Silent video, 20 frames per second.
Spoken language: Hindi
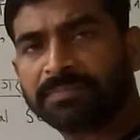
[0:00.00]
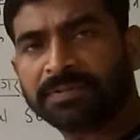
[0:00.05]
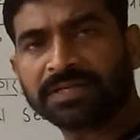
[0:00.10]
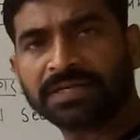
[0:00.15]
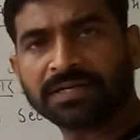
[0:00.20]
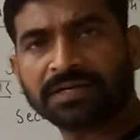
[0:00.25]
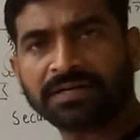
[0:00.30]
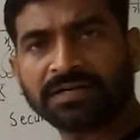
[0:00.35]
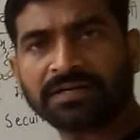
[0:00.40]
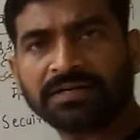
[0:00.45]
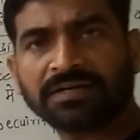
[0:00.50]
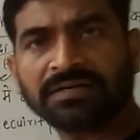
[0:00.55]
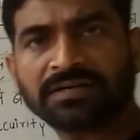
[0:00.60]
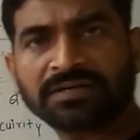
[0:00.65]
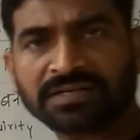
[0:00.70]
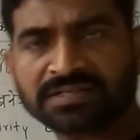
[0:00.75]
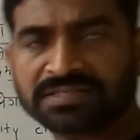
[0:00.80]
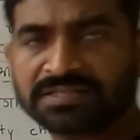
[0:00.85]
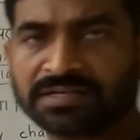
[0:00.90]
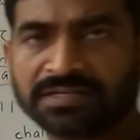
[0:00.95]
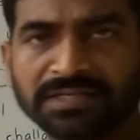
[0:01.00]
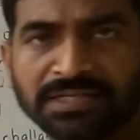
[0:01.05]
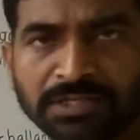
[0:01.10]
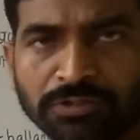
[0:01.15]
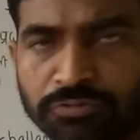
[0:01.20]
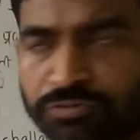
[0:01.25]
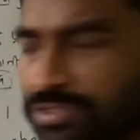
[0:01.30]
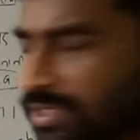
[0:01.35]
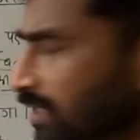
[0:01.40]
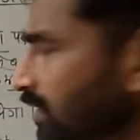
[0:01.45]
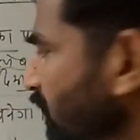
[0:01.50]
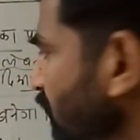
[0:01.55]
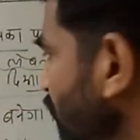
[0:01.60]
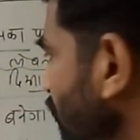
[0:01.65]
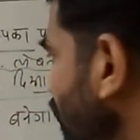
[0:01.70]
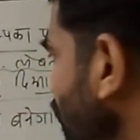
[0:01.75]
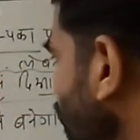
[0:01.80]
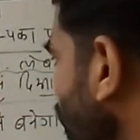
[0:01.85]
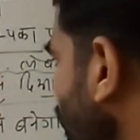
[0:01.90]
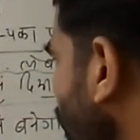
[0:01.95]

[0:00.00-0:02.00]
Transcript: ही बनेगा राजधानी है गुजरात की